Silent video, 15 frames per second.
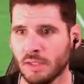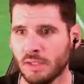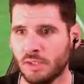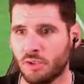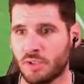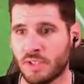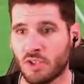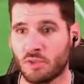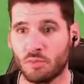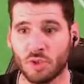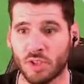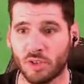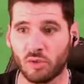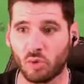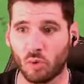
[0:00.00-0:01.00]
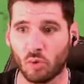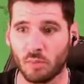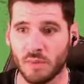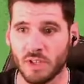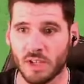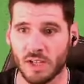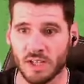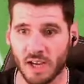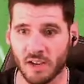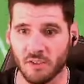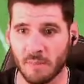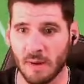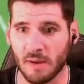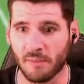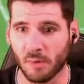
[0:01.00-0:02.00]
Je sais que je me jette trop, mais j'arrive
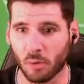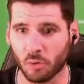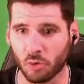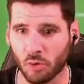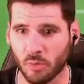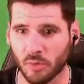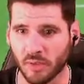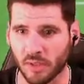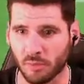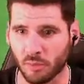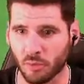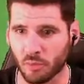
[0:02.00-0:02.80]
pas à faire autrement. Très franchement, je